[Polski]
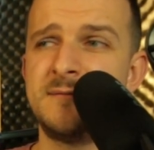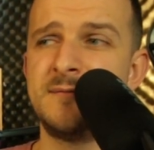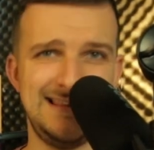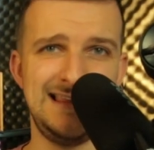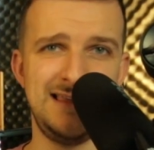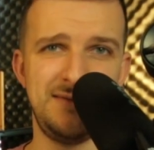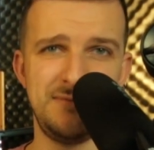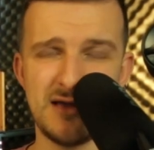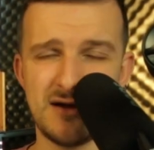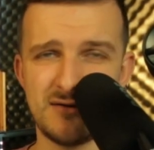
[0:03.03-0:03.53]

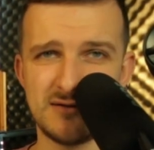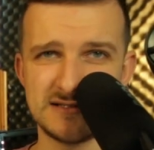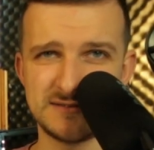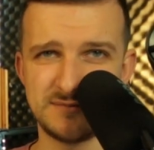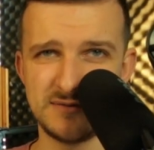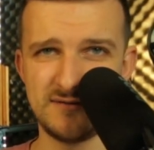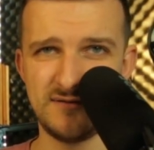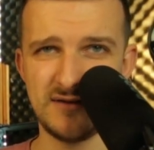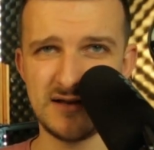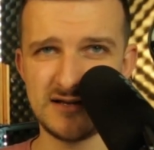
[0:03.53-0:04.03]
Nie miała
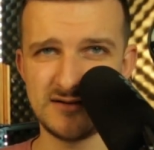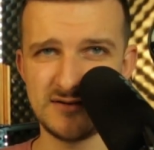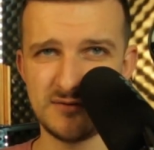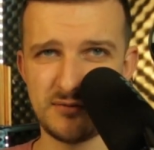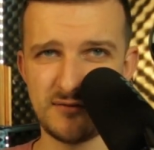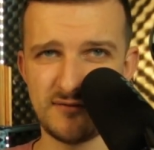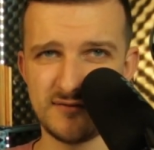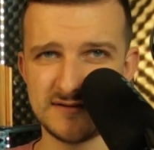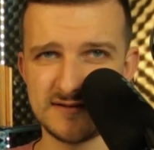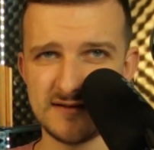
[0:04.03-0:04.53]
zbyt wiele do
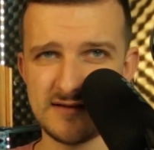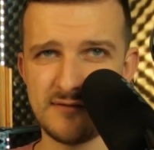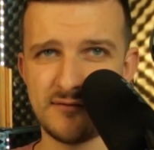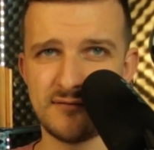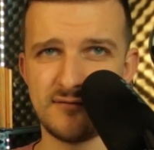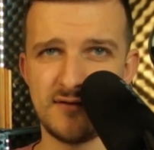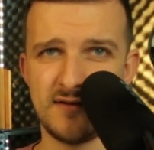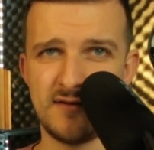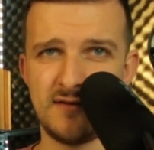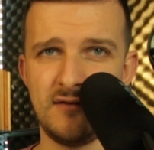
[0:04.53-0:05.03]
powiedzenia w
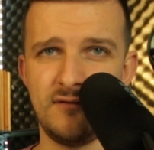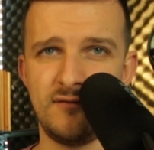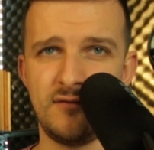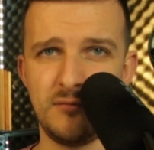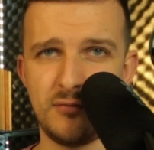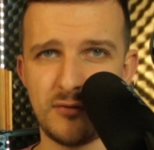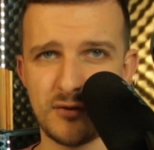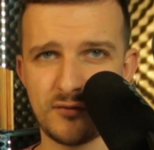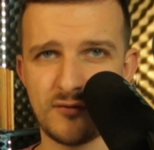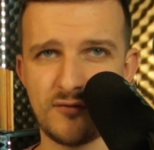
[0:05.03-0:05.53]
kwestii
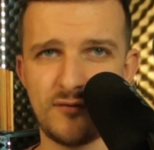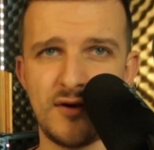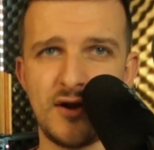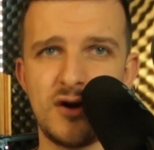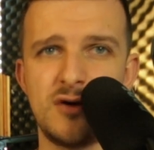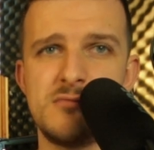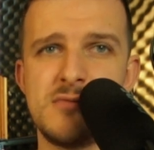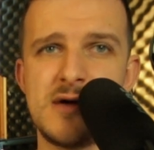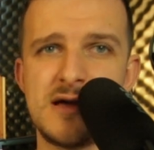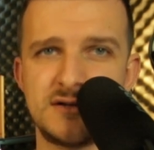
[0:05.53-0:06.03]
wyboru
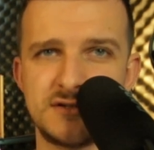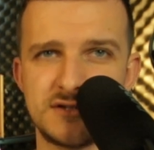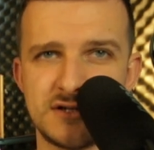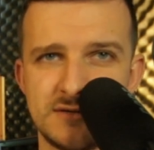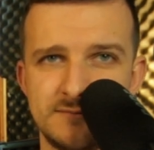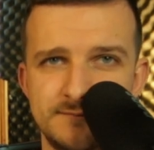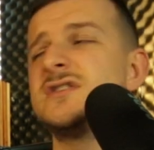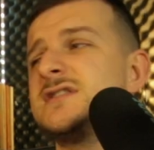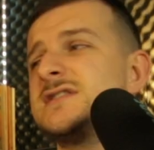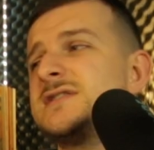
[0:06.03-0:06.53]
swojego męża.
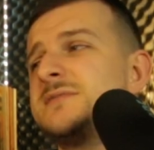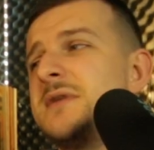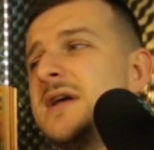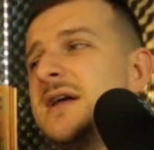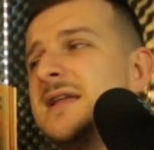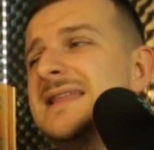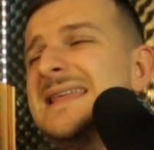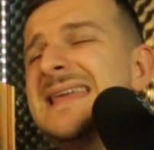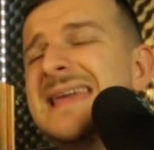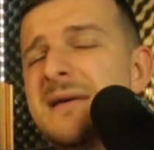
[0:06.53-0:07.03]
Ona
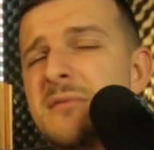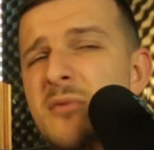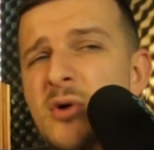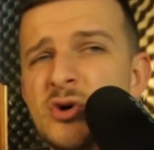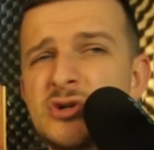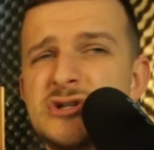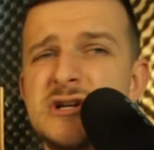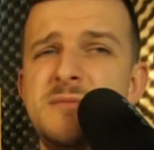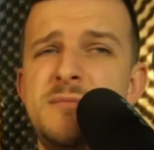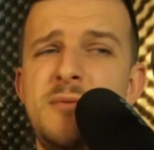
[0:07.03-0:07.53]
sobie nie
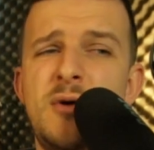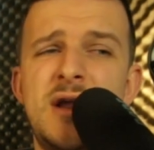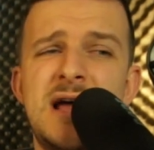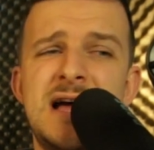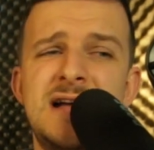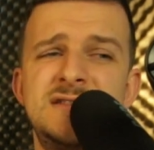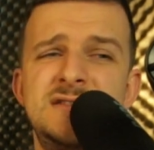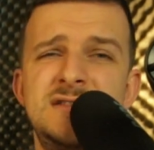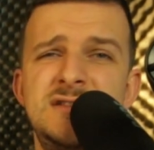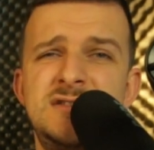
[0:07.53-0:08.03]
może
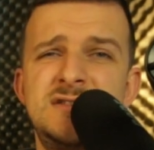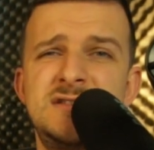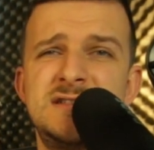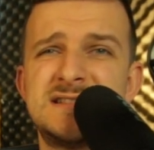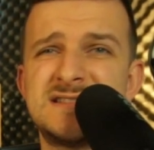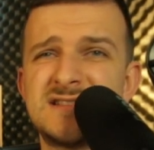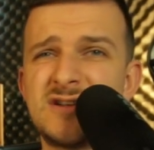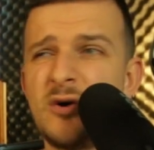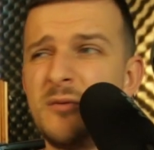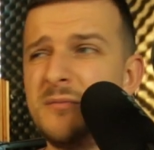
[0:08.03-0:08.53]
poradzić,
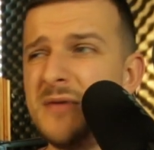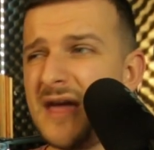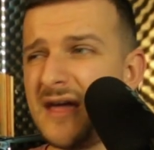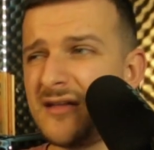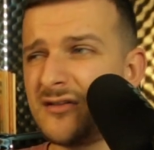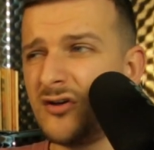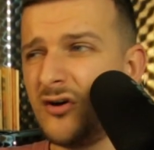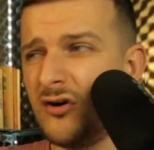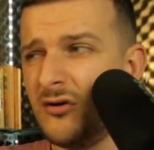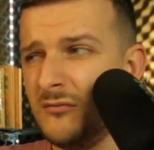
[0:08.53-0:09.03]
jest
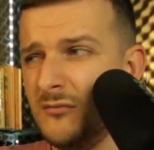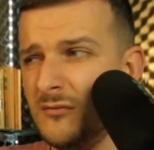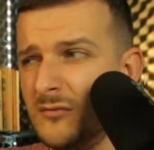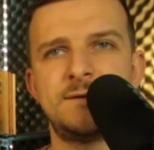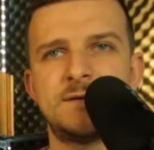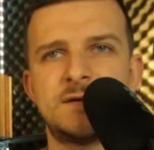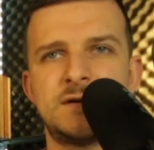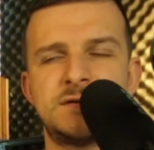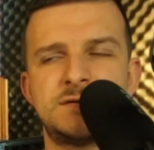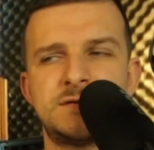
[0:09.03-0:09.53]
kobietą,
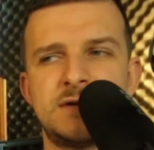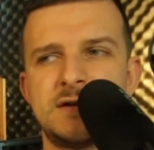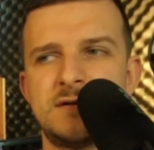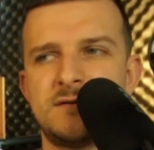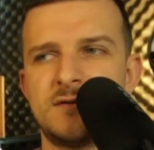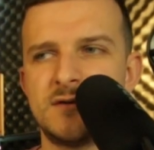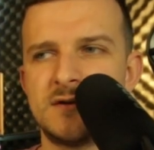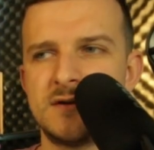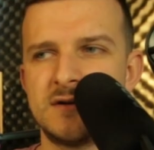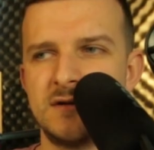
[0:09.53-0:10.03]
wskoczyła do
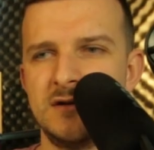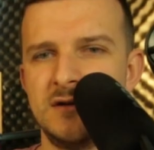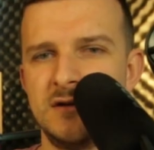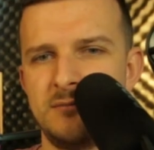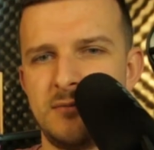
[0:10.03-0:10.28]
wody i...